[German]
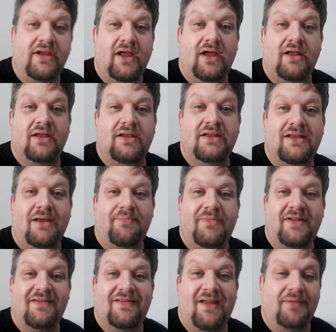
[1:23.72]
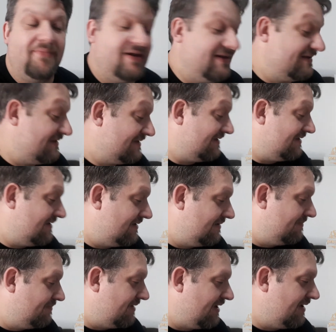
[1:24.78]
ja, ich habe das damals äh,
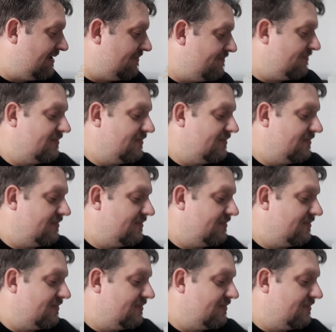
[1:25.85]
bei